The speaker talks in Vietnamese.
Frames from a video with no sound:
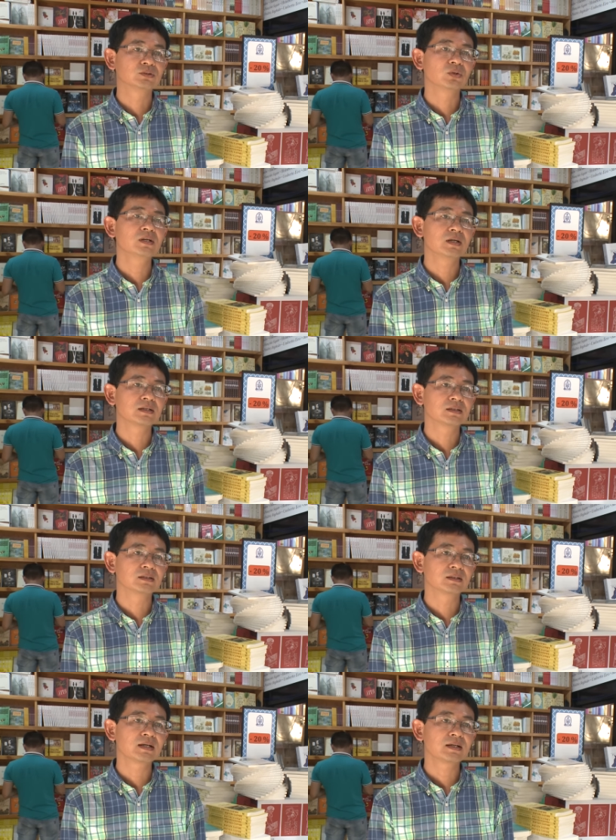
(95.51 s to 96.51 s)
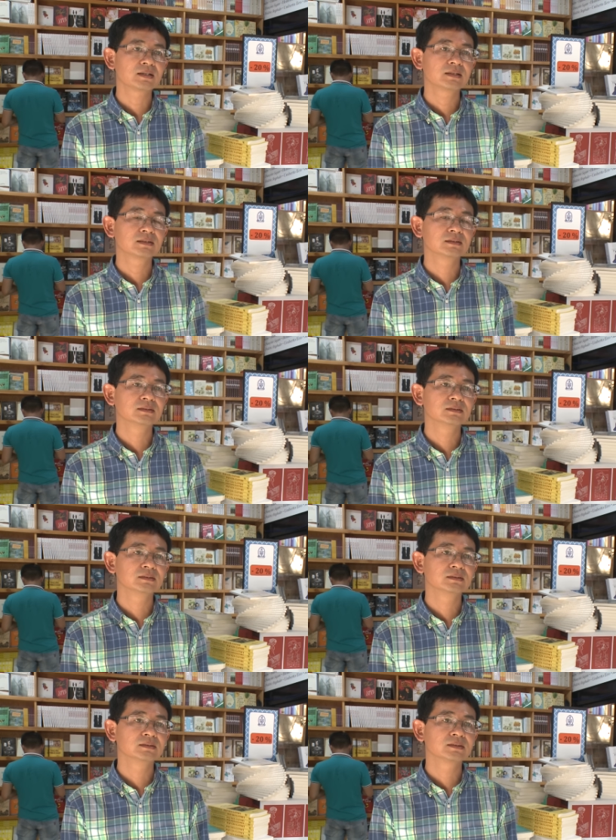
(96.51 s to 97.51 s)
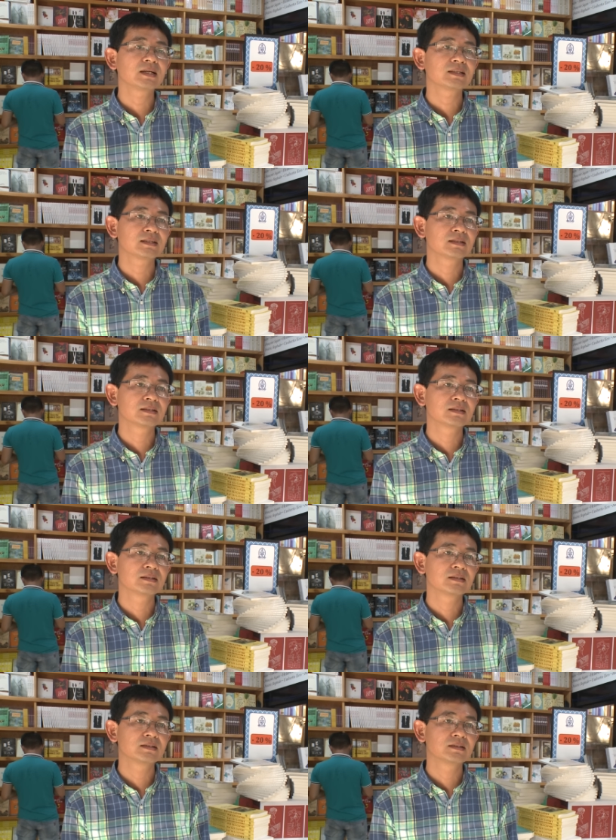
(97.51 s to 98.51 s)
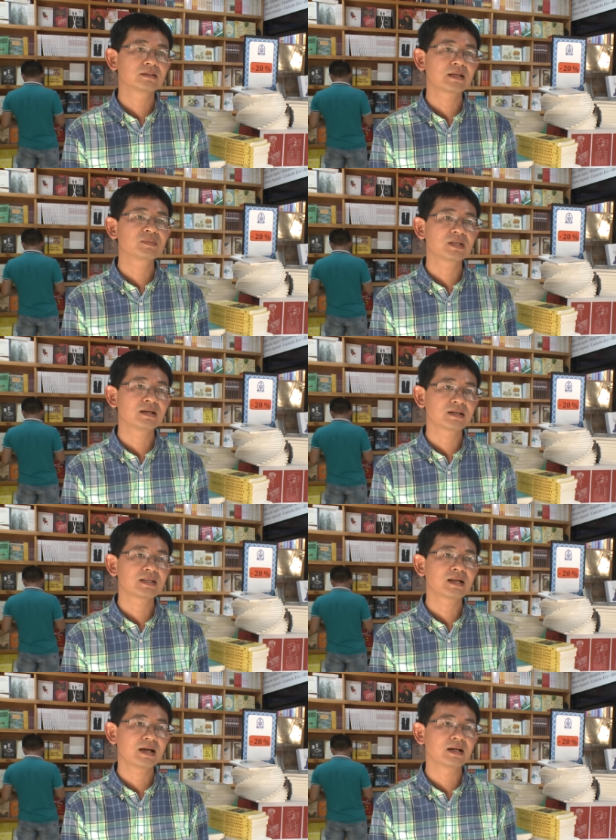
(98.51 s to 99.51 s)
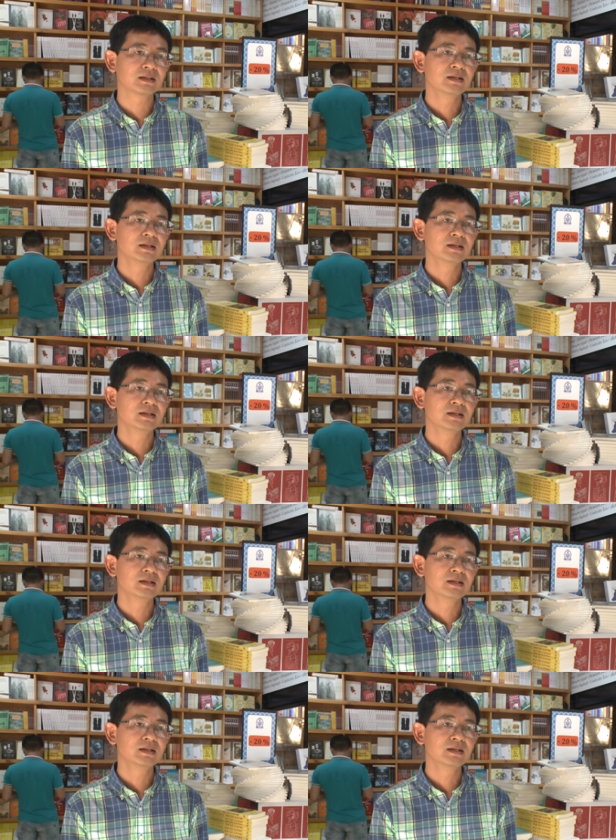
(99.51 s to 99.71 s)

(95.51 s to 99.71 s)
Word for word: số lượng các cái khách tham gia ở gian hàng.